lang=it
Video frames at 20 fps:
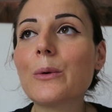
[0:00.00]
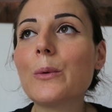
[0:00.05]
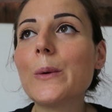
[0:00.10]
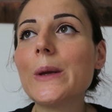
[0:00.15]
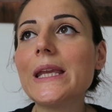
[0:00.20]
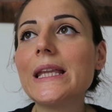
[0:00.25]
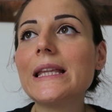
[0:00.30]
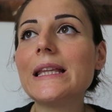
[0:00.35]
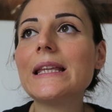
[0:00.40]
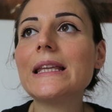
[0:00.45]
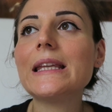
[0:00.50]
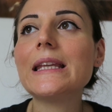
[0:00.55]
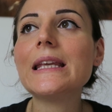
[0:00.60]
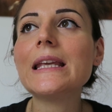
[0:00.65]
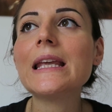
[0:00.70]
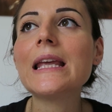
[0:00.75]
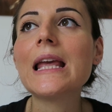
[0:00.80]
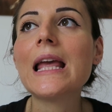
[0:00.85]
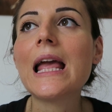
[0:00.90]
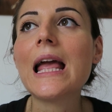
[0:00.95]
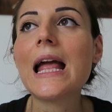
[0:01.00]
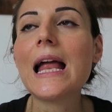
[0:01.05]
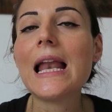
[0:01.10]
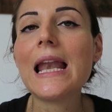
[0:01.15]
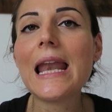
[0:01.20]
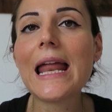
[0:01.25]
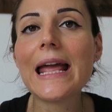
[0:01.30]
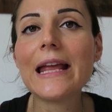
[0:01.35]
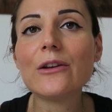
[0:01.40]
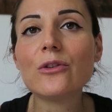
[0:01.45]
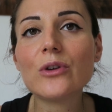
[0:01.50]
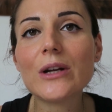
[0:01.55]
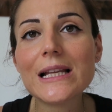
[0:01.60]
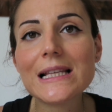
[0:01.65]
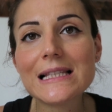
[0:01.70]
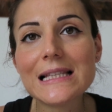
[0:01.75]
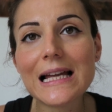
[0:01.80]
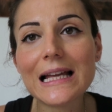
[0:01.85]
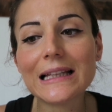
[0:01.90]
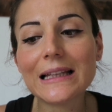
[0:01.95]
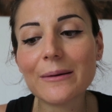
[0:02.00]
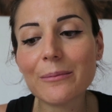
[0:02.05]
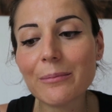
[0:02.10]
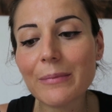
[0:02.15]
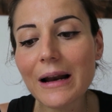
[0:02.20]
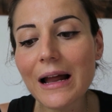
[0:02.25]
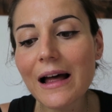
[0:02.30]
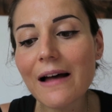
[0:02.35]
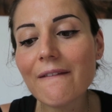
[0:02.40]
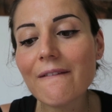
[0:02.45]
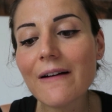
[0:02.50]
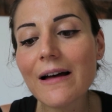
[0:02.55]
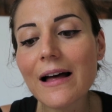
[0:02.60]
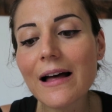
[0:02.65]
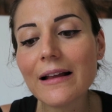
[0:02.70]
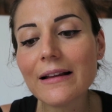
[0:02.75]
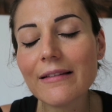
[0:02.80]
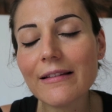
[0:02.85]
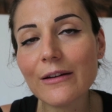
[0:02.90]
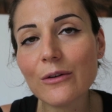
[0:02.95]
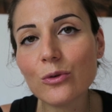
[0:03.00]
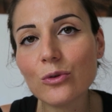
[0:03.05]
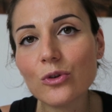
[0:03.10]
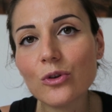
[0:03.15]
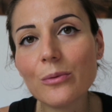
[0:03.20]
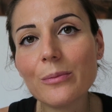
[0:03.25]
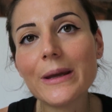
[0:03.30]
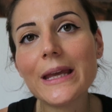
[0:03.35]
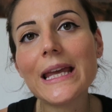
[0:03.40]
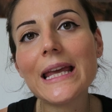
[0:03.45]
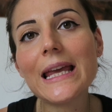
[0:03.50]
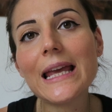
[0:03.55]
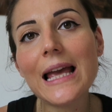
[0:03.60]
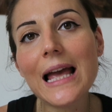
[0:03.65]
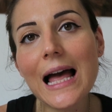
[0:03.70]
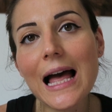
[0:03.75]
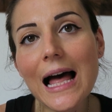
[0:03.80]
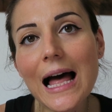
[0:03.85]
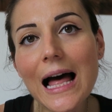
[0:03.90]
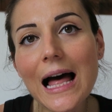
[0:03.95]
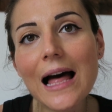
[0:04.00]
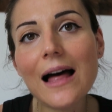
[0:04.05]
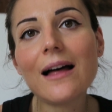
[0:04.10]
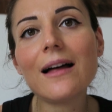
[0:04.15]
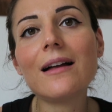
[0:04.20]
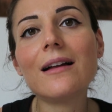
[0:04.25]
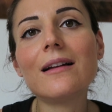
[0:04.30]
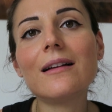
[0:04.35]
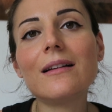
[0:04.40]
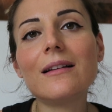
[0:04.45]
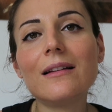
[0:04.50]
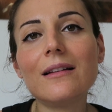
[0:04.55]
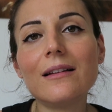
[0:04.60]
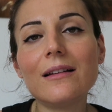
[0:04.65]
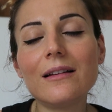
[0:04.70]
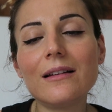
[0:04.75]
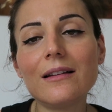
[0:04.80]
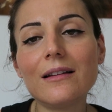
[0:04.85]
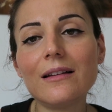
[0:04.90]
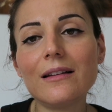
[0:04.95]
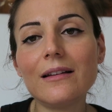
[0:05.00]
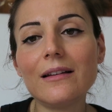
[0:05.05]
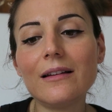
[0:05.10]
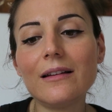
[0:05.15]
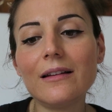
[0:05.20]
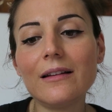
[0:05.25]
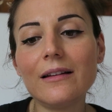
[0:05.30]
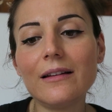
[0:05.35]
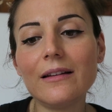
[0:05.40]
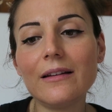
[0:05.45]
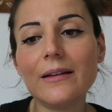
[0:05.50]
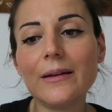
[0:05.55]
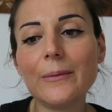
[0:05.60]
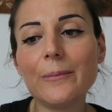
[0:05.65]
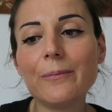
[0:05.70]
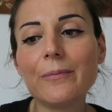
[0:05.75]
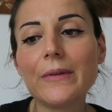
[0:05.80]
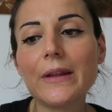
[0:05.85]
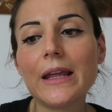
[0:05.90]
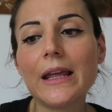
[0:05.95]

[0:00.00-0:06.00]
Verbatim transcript: quindi lei non è stata brava secondo me a eh,